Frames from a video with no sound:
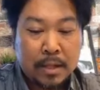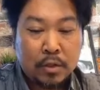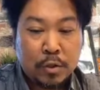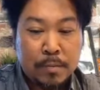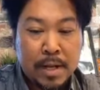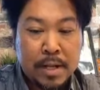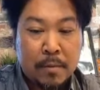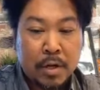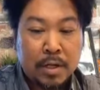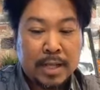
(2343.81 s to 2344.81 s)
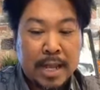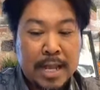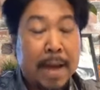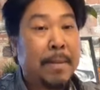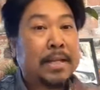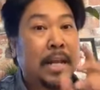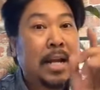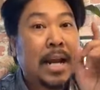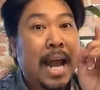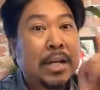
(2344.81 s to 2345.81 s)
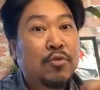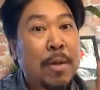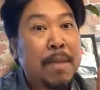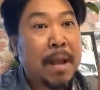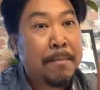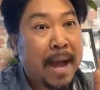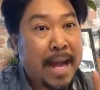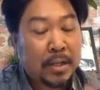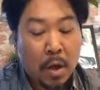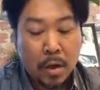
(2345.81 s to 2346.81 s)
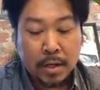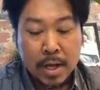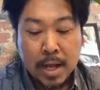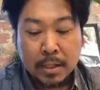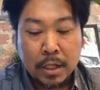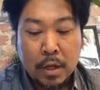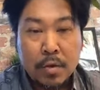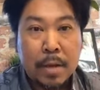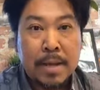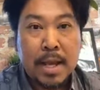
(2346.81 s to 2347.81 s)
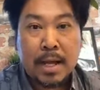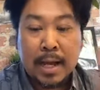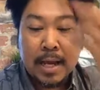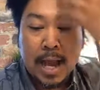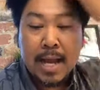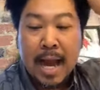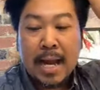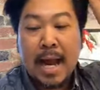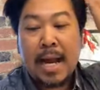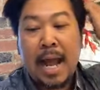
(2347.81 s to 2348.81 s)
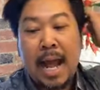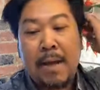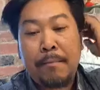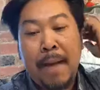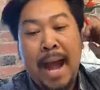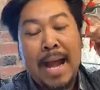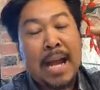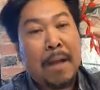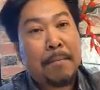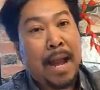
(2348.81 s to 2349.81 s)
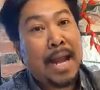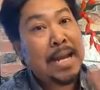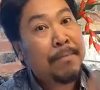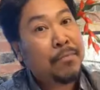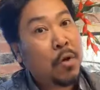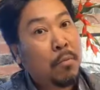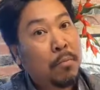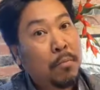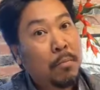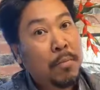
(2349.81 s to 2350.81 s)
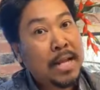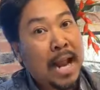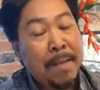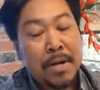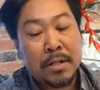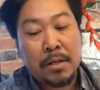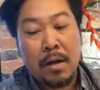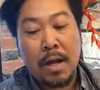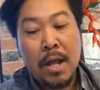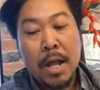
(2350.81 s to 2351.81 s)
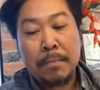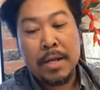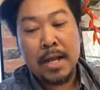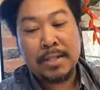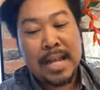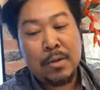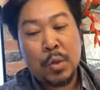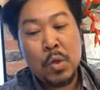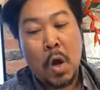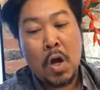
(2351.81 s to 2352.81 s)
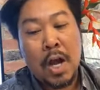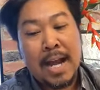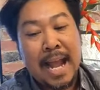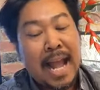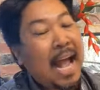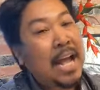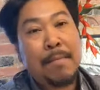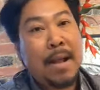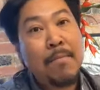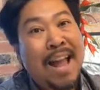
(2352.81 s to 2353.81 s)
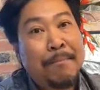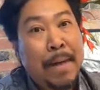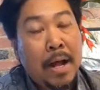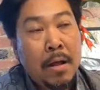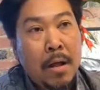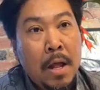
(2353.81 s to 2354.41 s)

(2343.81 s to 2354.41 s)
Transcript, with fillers: bây giờ tôi zoom lên cho mọi người thấy nha, mà chỉ có livestream ngày mai thôi. Thí dụ như bây giờ cái ghế này đó là ba ngàn bảy trăm năm mươi giá bình thường. Bây giờ sale xuống còn có một ngàn hai trăm bảy mươi lăm à.